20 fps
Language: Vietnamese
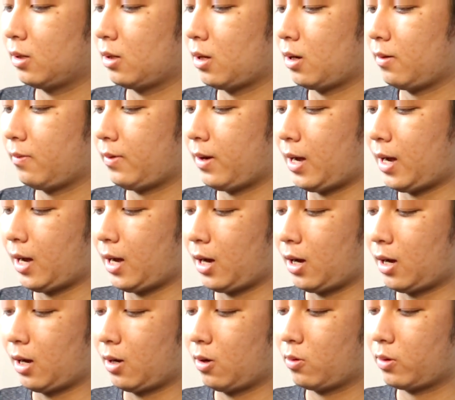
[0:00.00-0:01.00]
đó
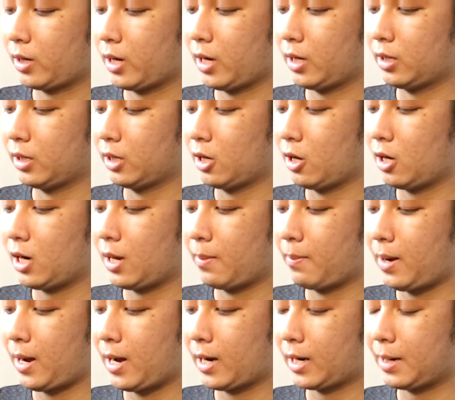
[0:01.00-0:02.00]
và ok thì đó là
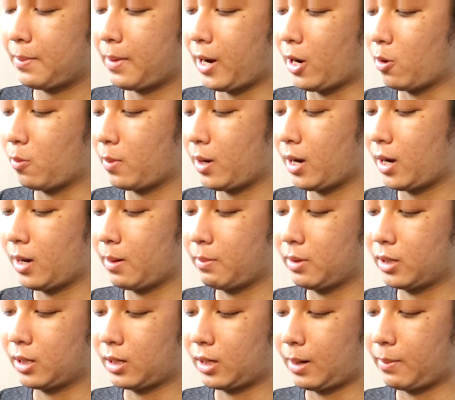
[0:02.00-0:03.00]
ba cái mẹo mà
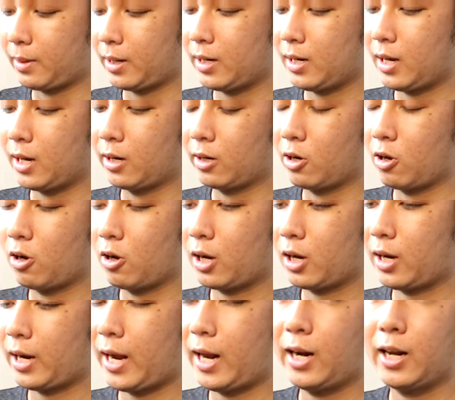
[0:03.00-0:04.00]
mình cảm thấy là nó
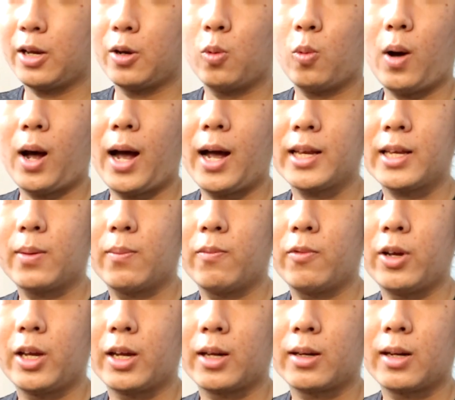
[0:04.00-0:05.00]
khá là hiệu quả trong
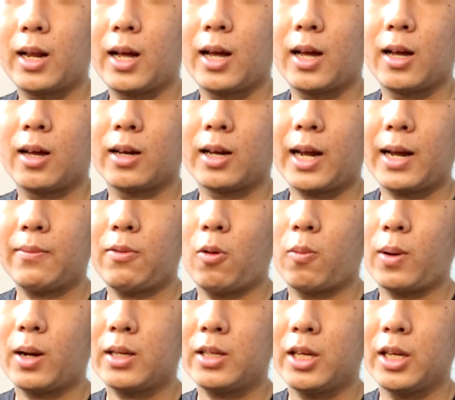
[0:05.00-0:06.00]
việc là khắc
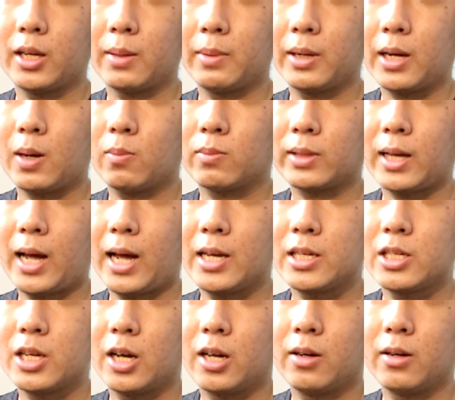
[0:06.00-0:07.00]
phục cái chuyện bị công tay
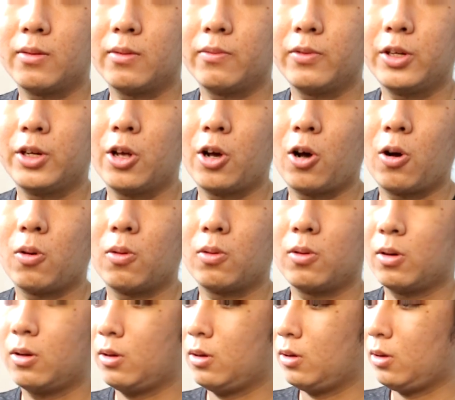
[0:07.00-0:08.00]
trên video
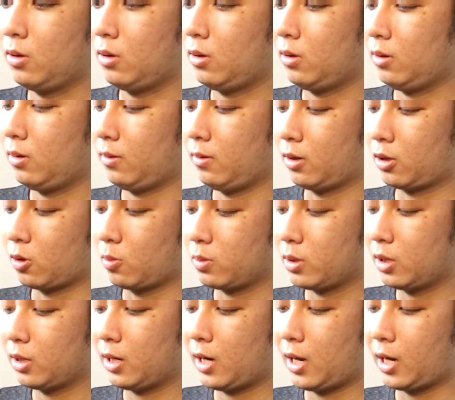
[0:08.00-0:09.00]
và cũng
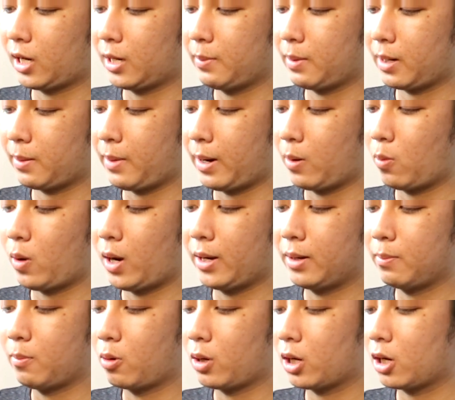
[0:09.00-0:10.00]
như là khi mà các bạn
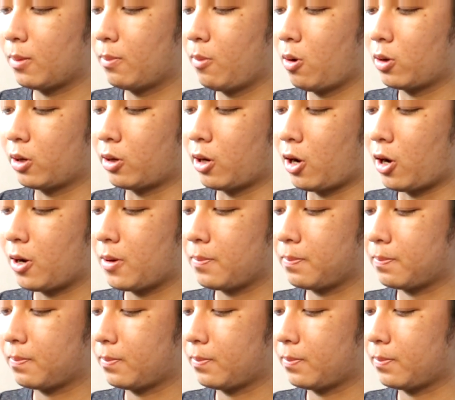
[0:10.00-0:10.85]
quay một cái combo nào đó